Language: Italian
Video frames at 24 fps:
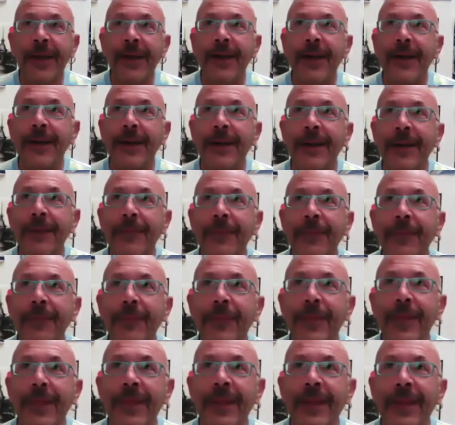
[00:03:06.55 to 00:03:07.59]
ehm,
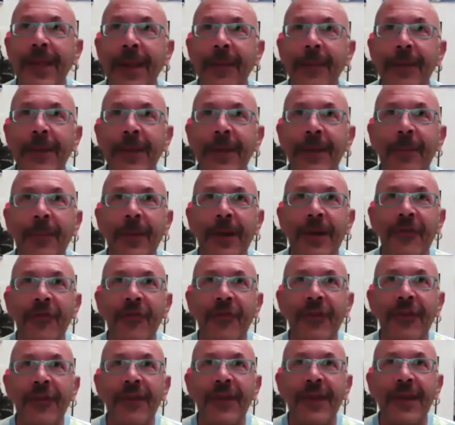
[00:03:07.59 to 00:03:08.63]
in termini
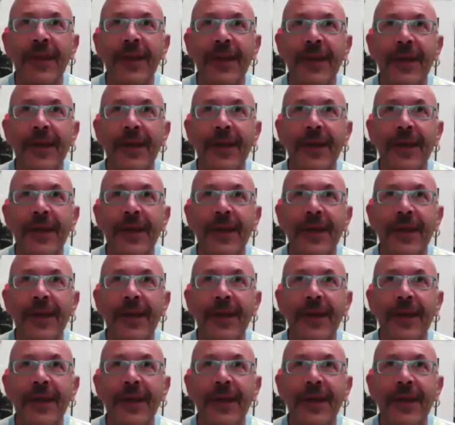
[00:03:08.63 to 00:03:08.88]
precisi